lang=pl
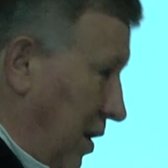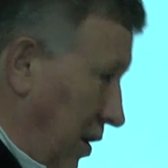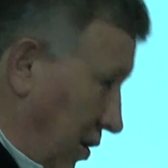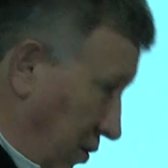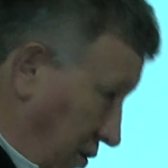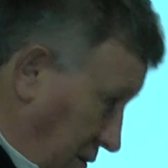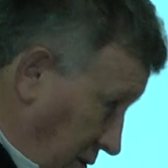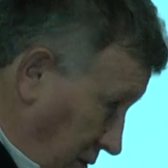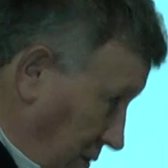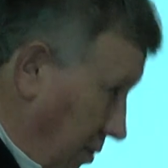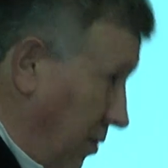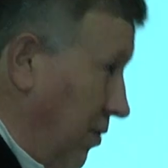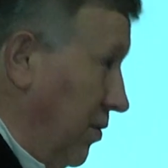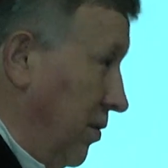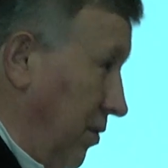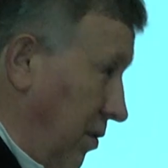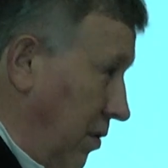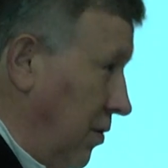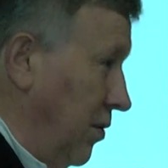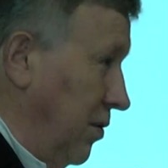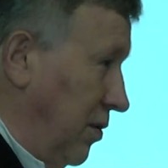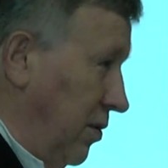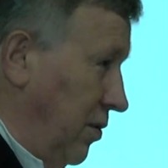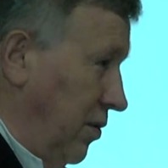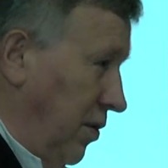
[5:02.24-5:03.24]
jechać
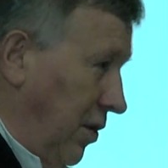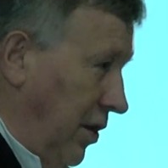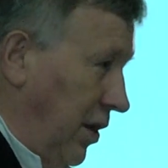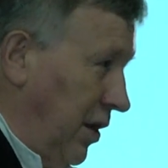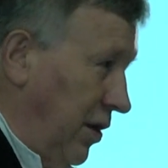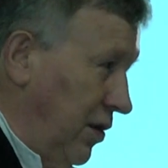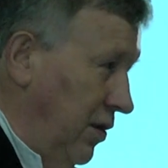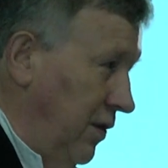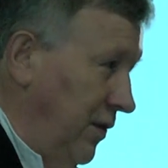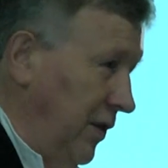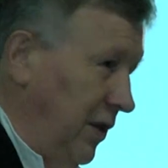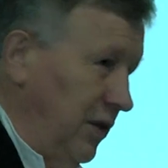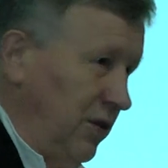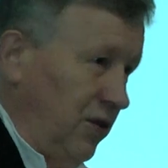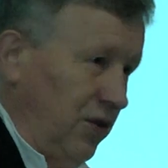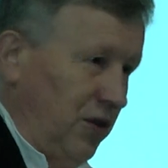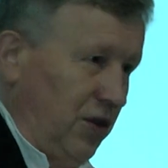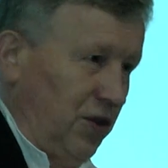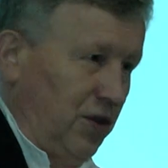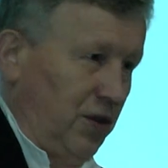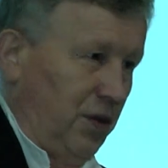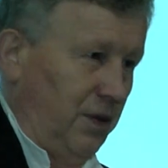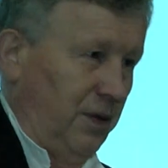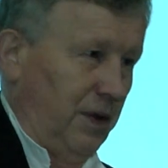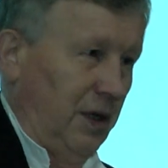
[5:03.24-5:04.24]
do Krakowa, do
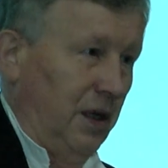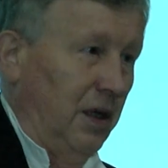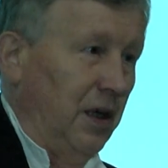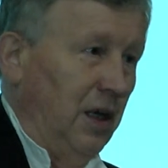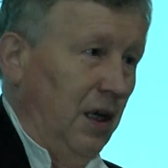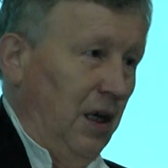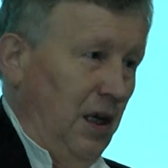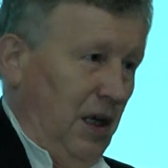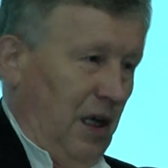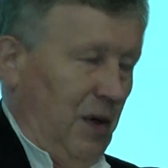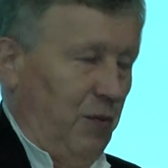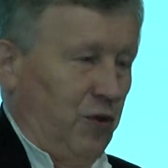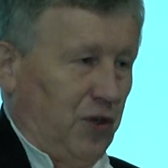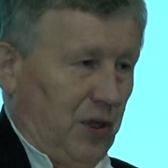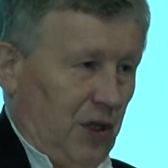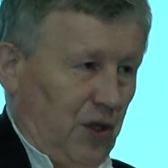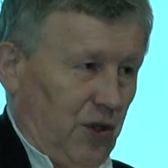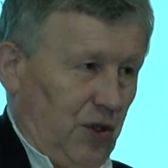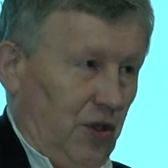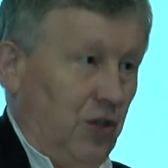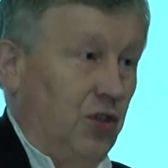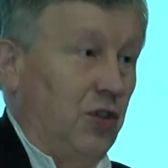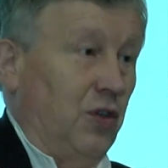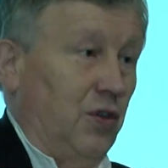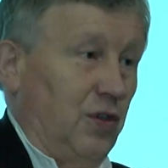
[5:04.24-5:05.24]
Rzeszowa, a można
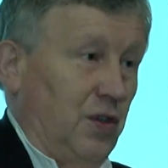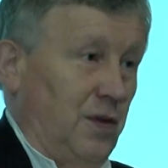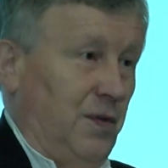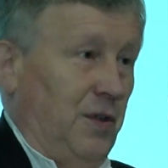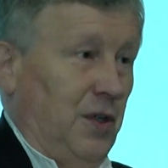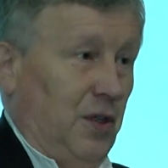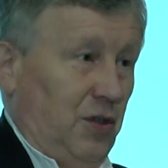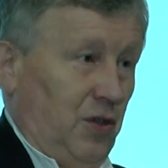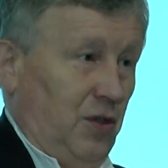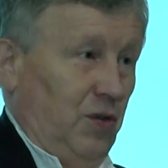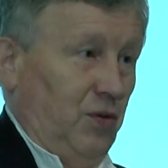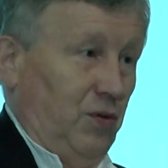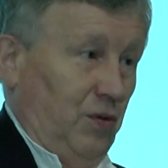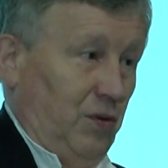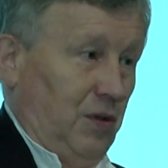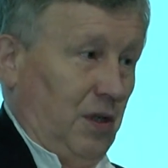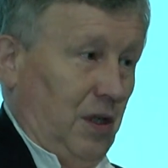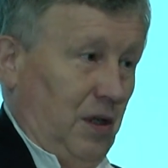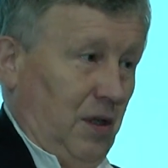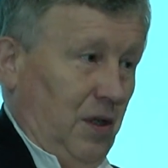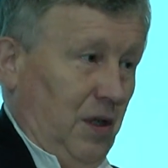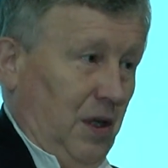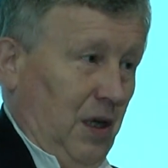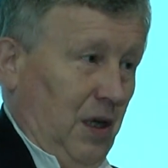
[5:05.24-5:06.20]
żyć i rozwijać się tutaj.